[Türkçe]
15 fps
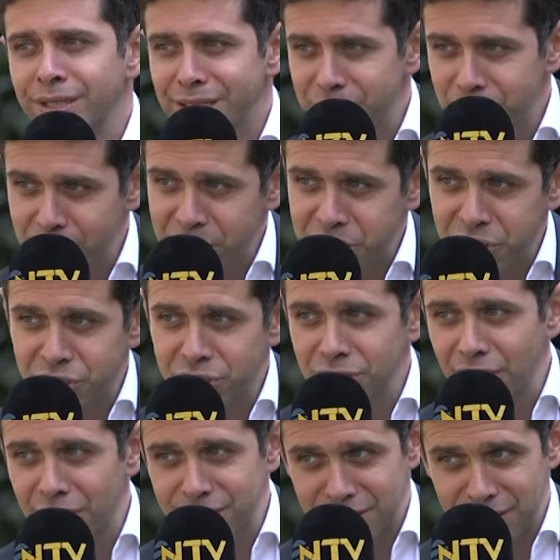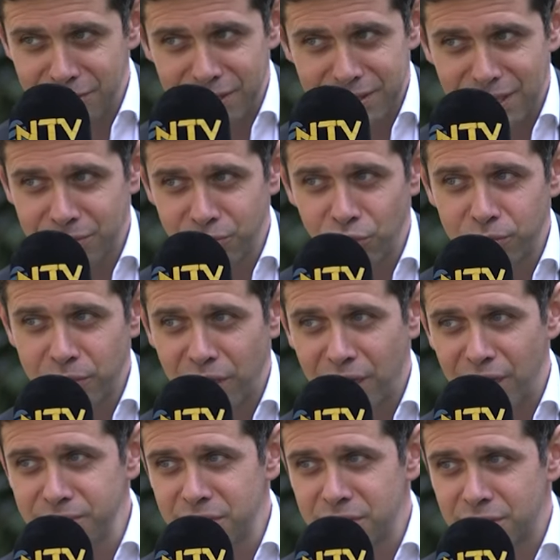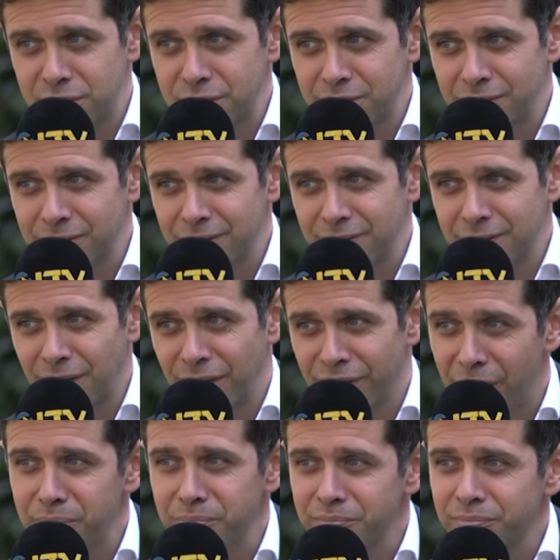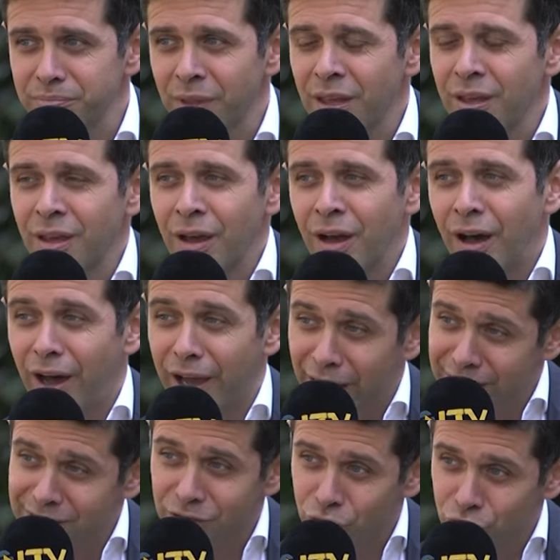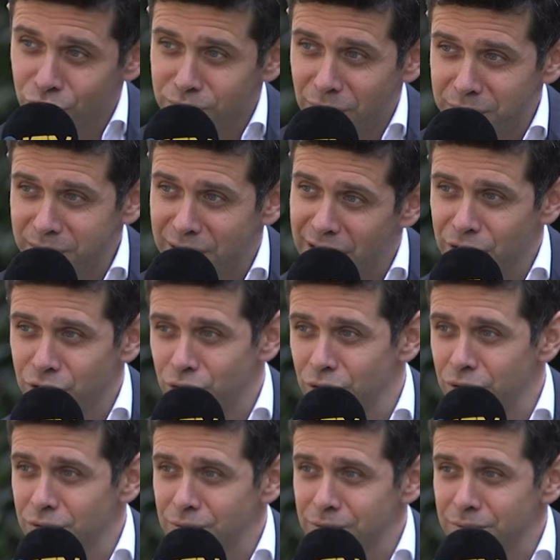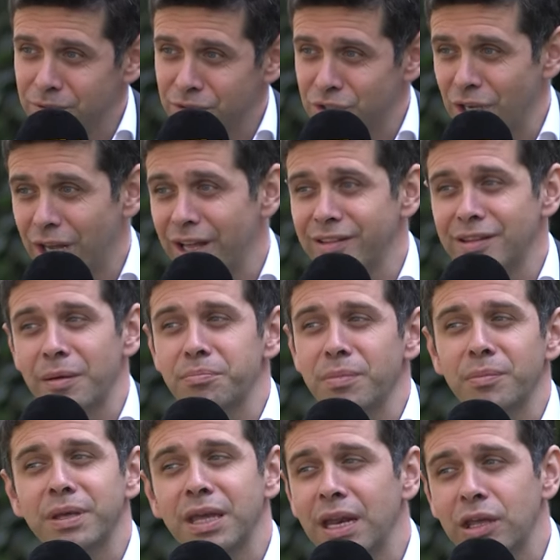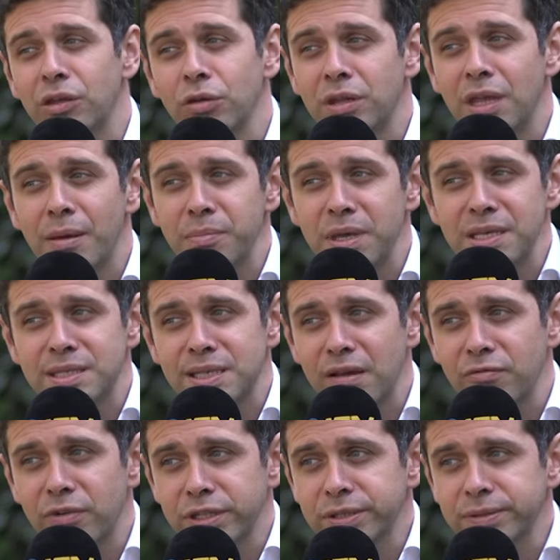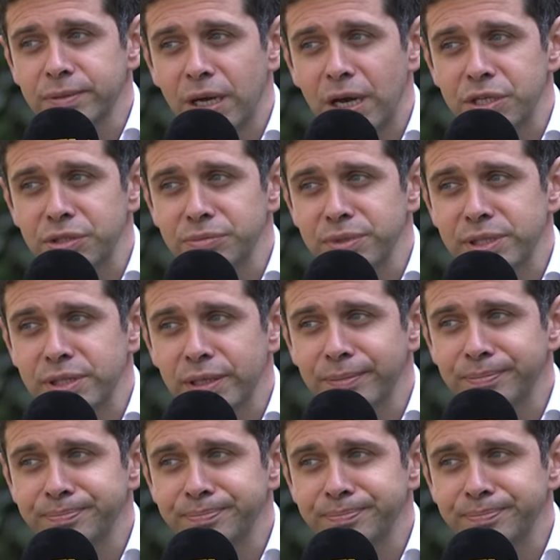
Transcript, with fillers: 25 yaşında aslında basketbolu bırakan bir adam hayata tutunmam gerekiyor, evet. ticaret yapmam gerekiyor diyen bir insan var karşımızda.